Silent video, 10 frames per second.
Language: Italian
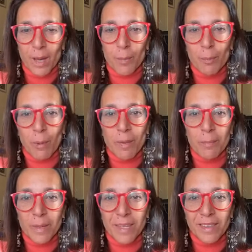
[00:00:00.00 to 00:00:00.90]

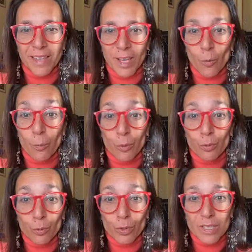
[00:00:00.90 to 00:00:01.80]
Probabilmente un po'
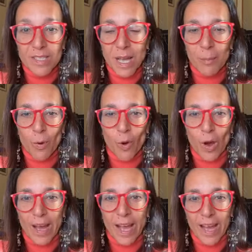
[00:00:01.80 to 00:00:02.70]
tutti siamo
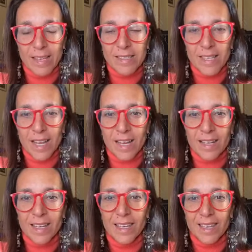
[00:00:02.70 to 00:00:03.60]
a casa,
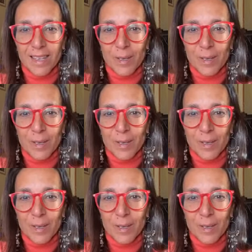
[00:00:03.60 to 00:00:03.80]
e,